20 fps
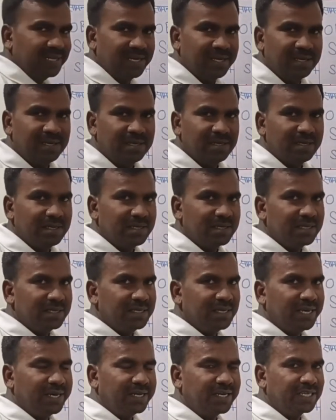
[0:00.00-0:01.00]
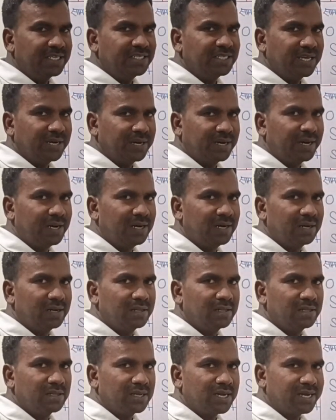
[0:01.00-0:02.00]
के लिए यानी कि जनरल
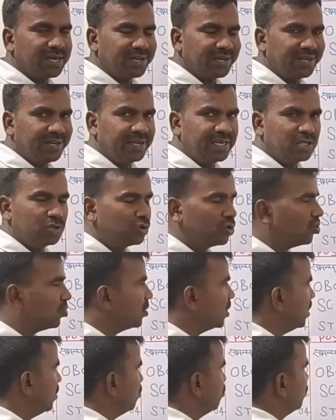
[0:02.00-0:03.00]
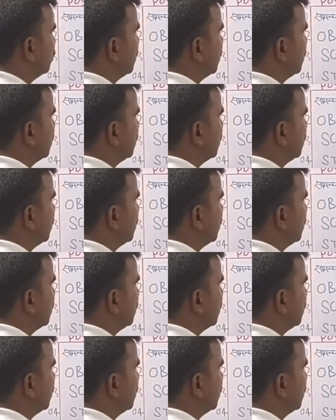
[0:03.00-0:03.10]
कैटेगरी के जो लोग हैं